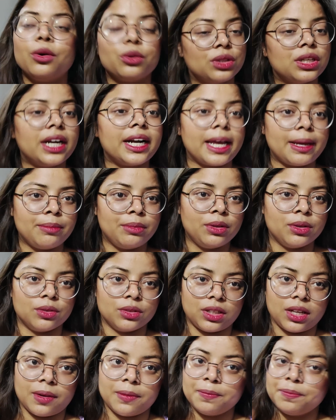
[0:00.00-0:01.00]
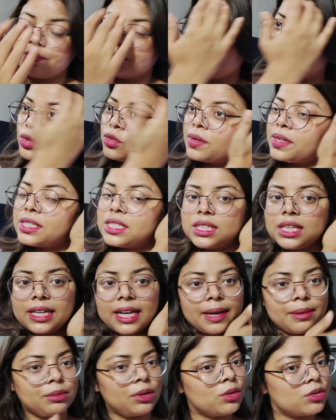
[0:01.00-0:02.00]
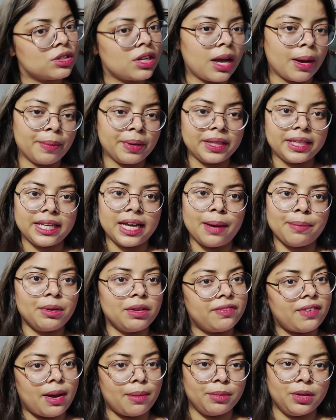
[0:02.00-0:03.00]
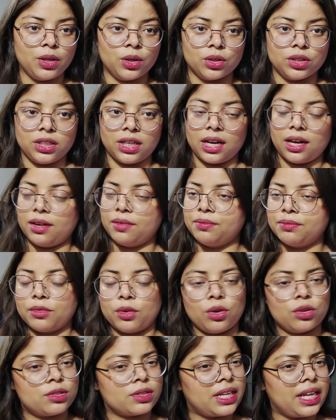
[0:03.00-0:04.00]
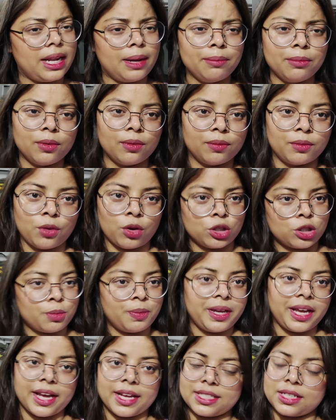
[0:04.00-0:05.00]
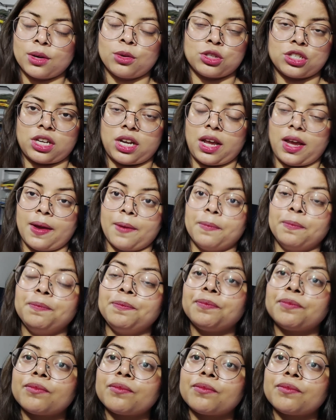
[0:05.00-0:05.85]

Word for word: उतना टाइम नहीं होता उसका जितना टाइम था उसने हमें दिया अपनी फैमिली को दिया और उसके लिए हम खुश भी है ऐसा कुछ नहीं है